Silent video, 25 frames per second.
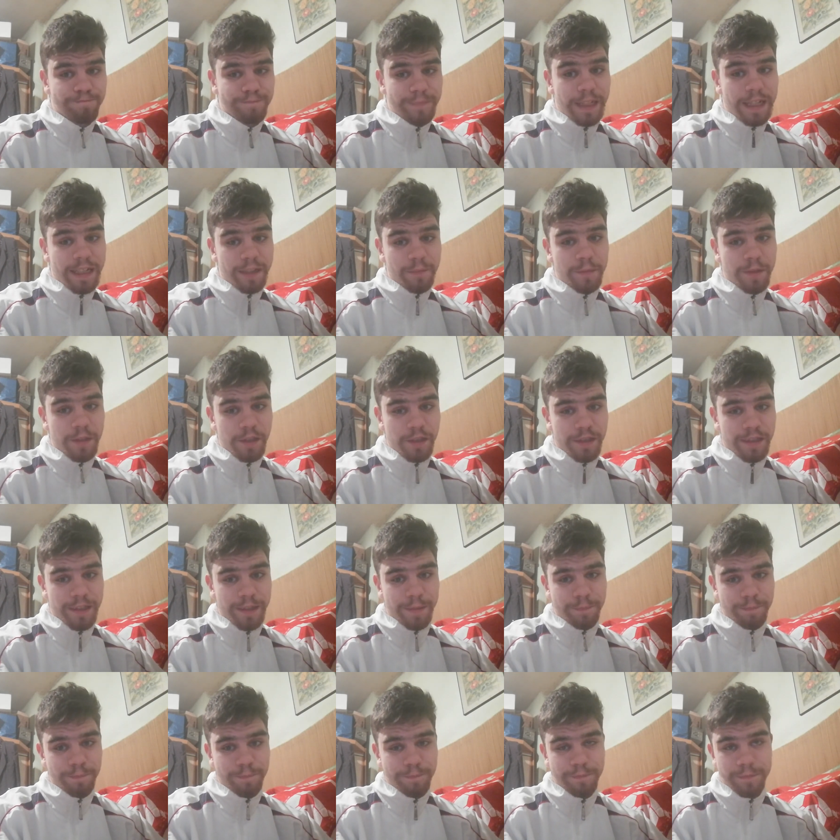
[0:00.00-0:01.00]
Tak
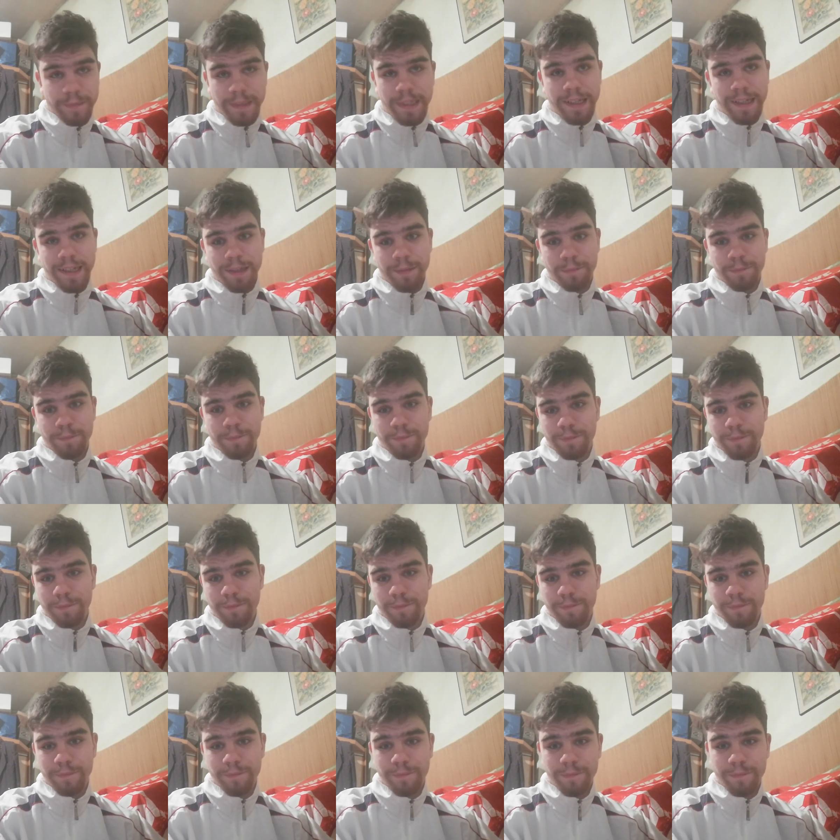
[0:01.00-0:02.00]
myślę. Nie wiem.
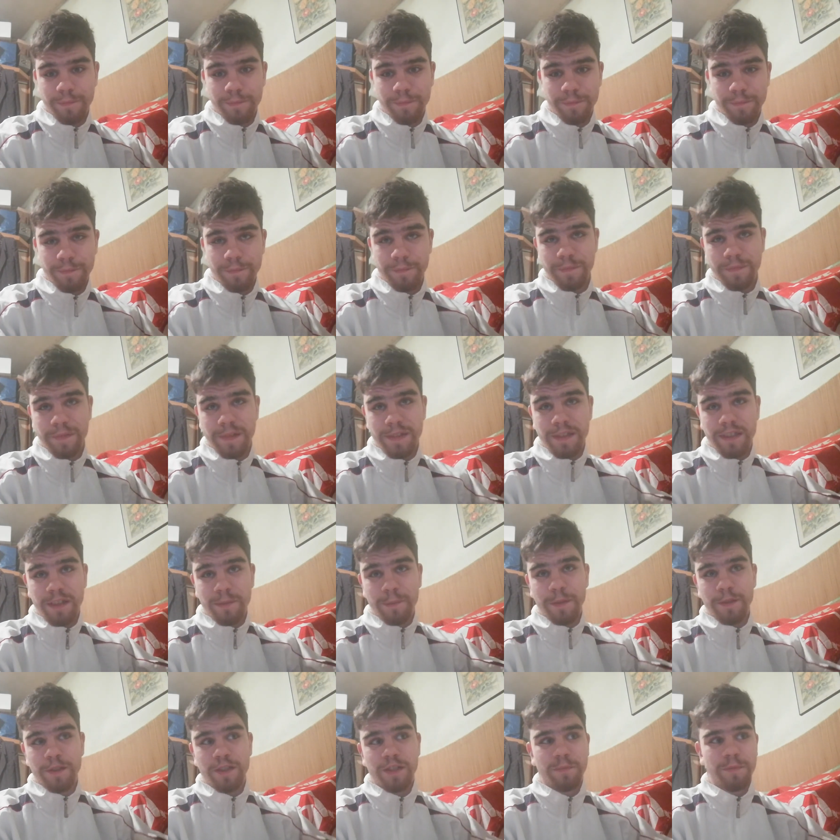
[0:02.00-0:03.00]

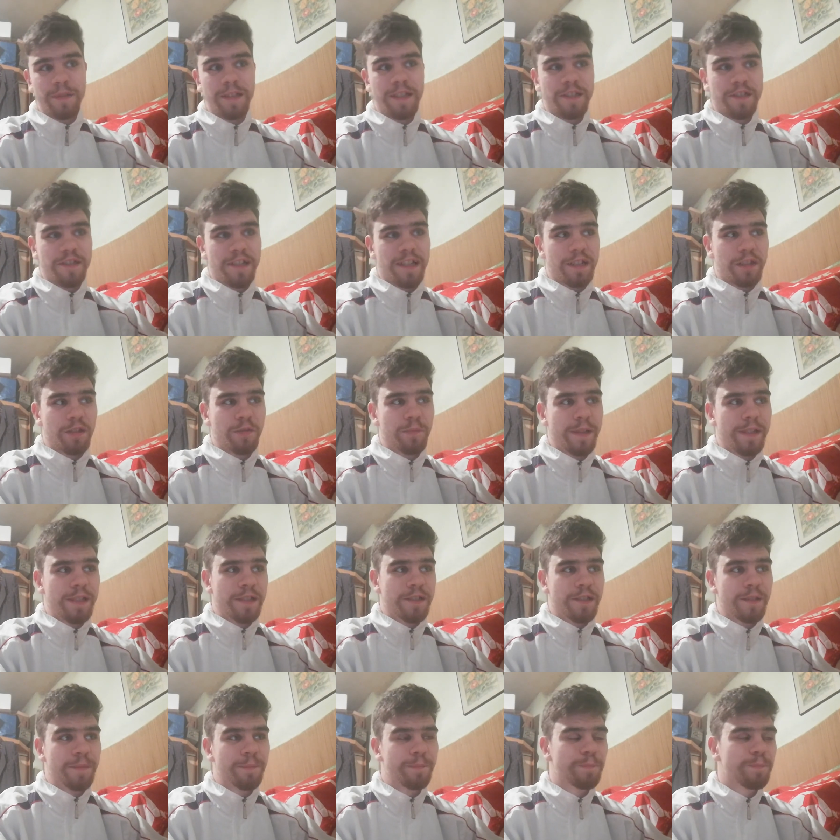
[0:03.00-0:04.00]
Zobaczymy jeszcze jak to
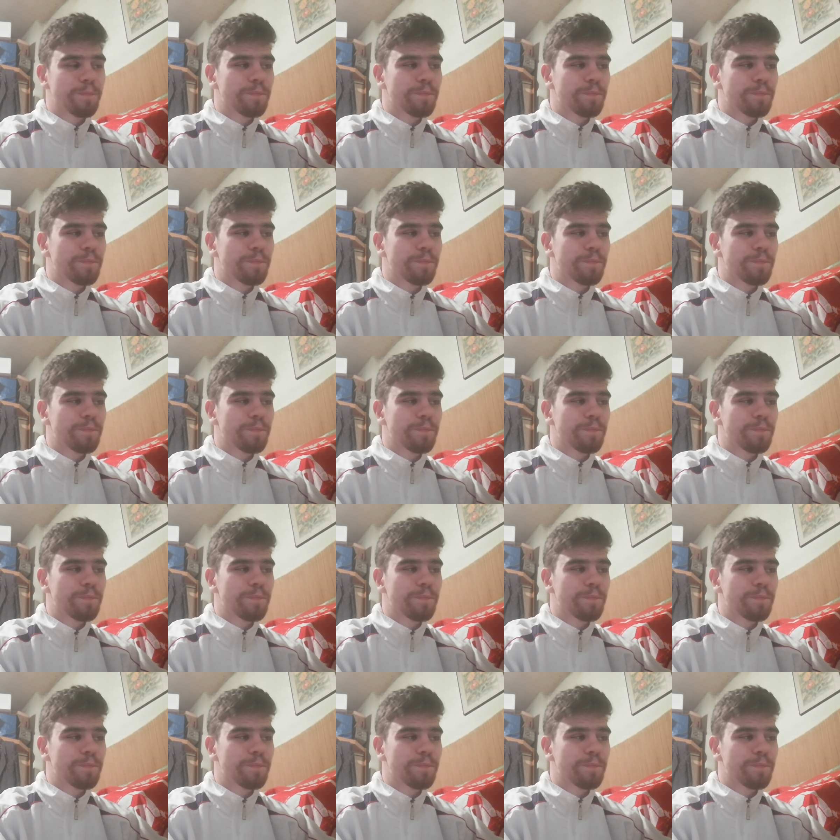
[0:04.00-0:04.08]
będzie.